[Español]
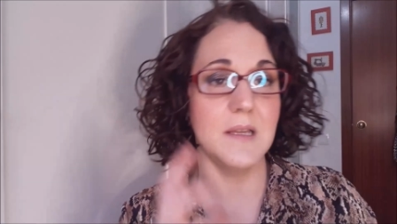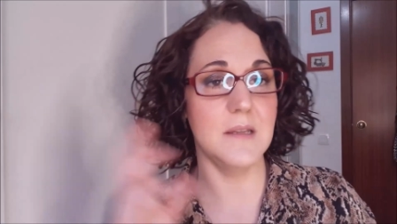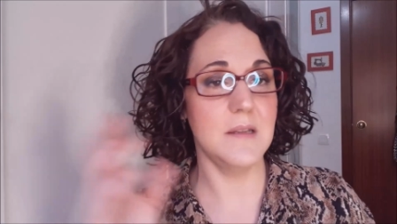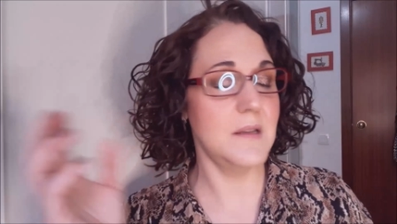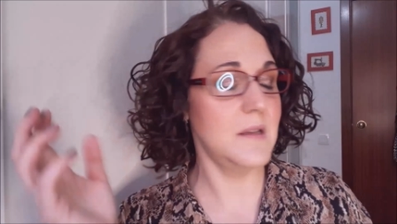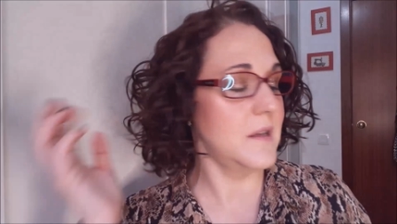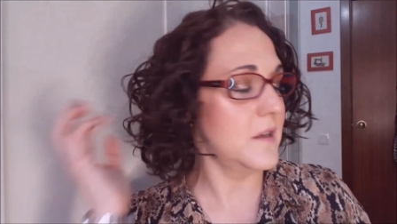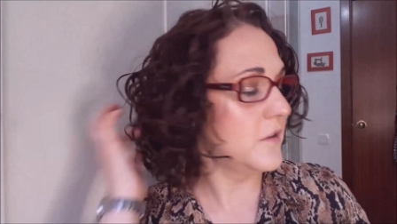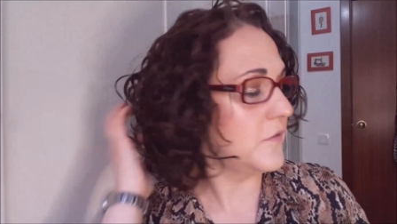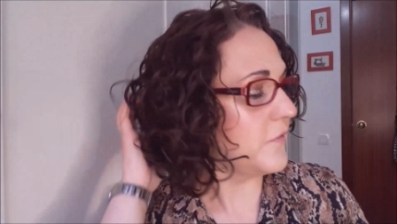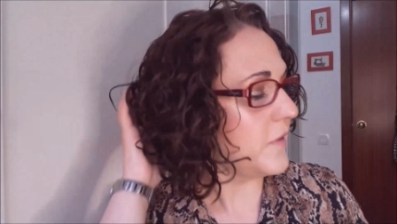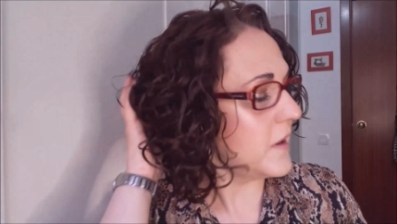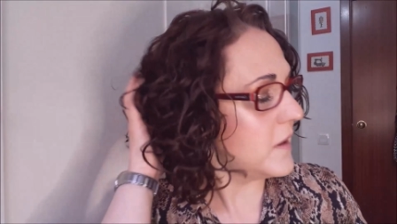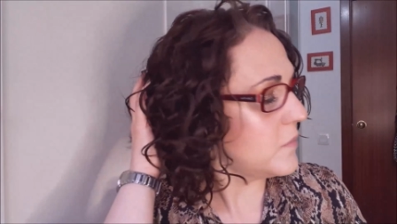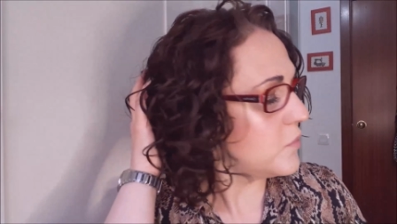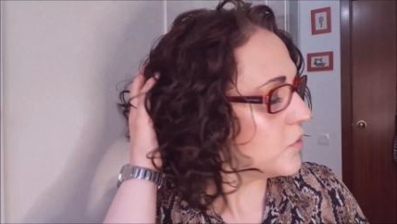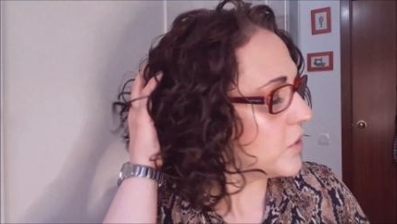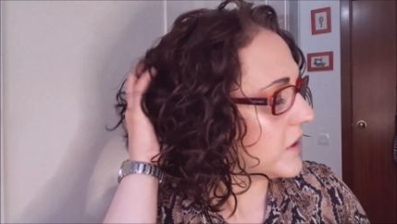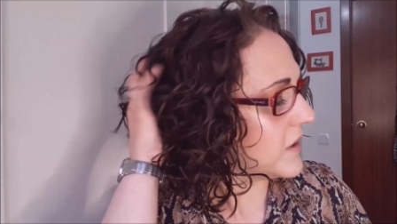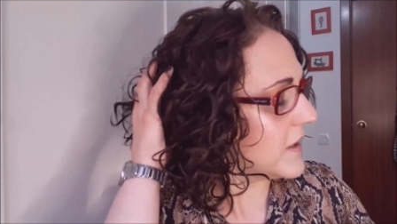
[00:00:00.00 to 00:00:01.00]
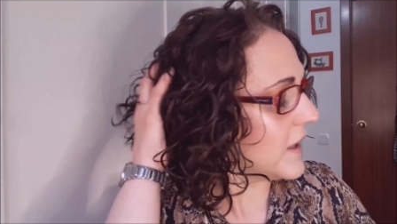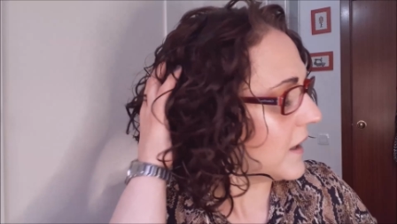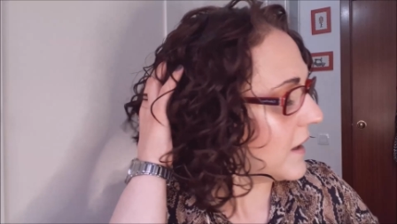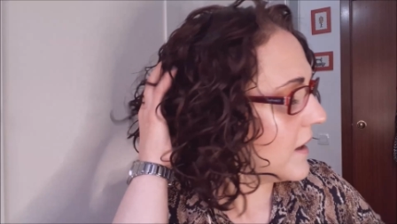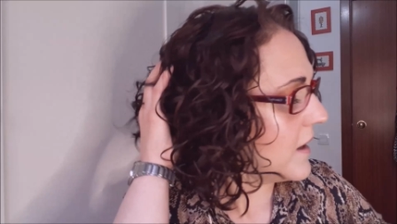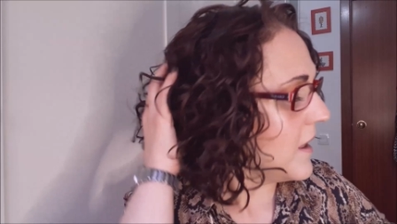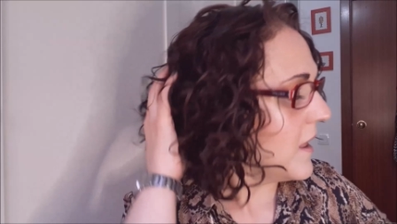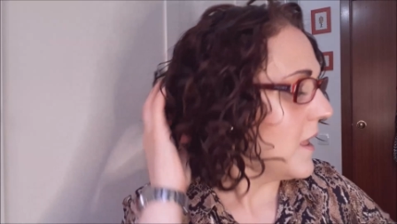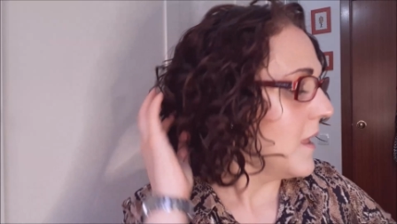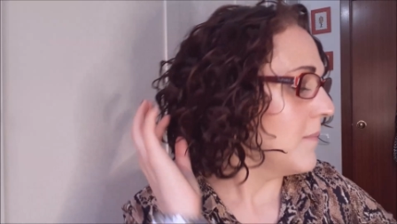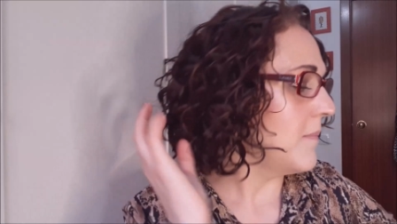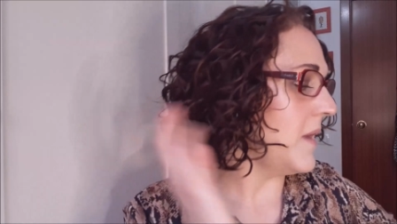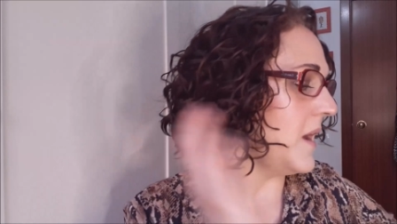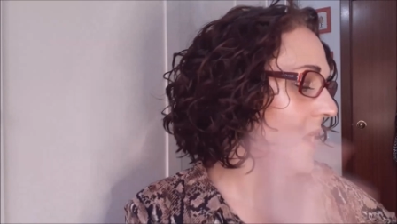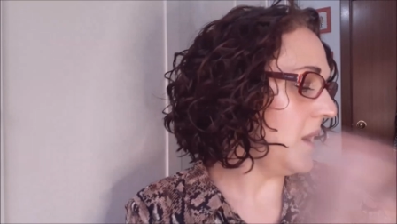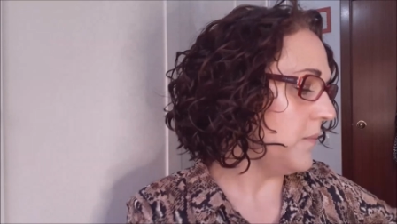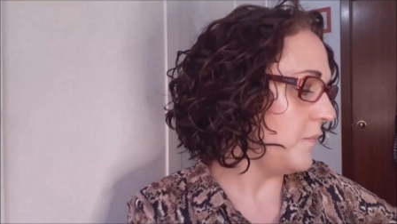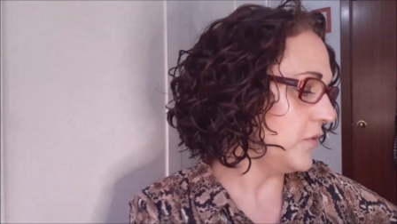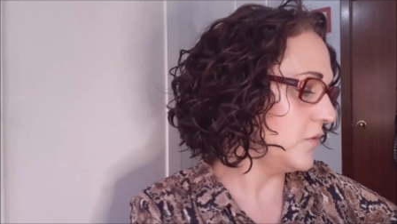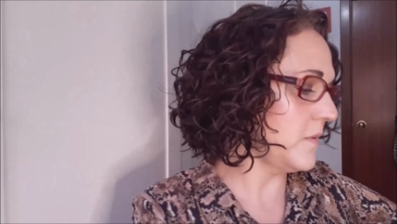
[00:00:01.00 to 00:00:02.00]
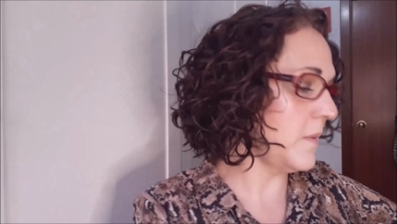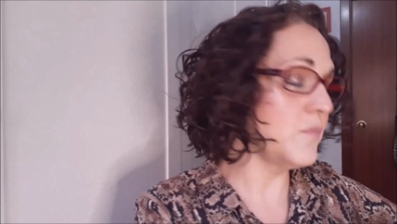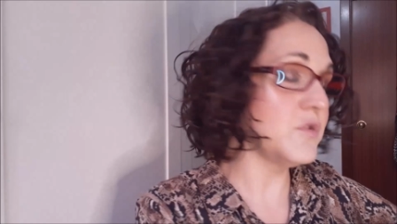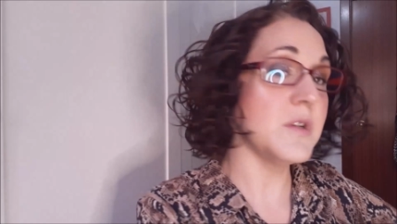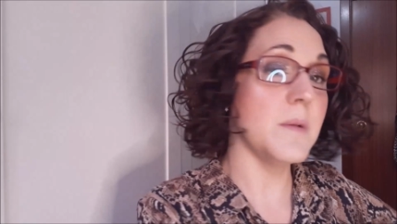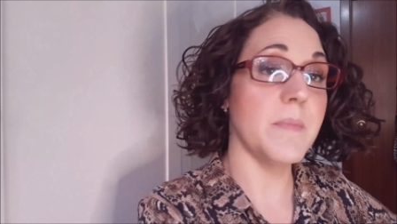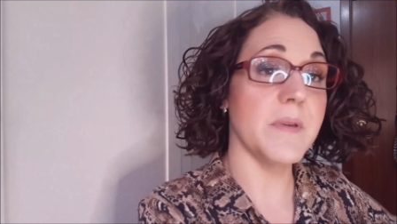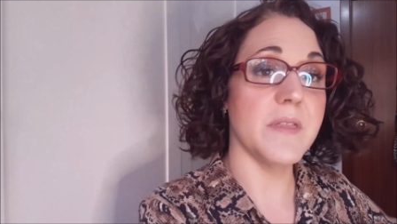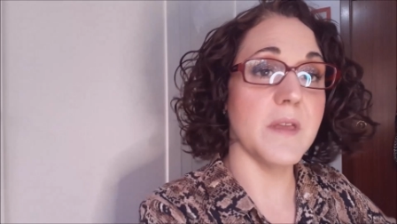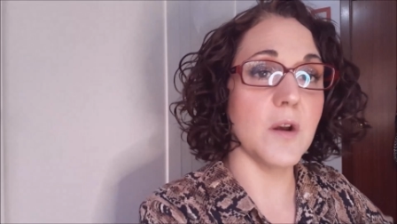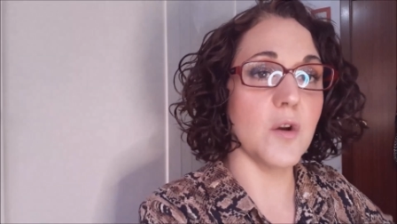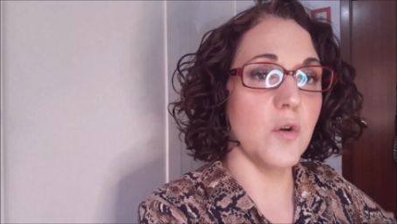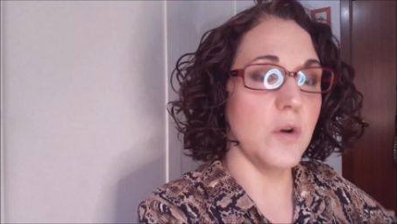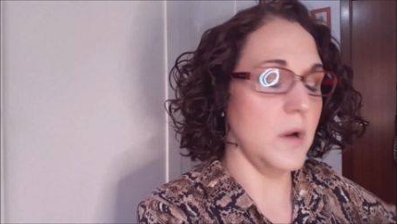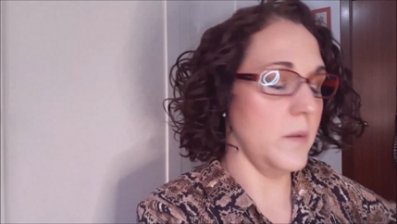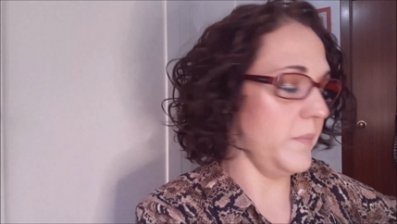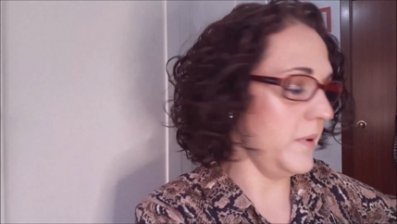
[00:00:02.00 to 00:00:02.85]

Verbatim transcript: el Facebook y tal. Vale, pues vamos a empezar con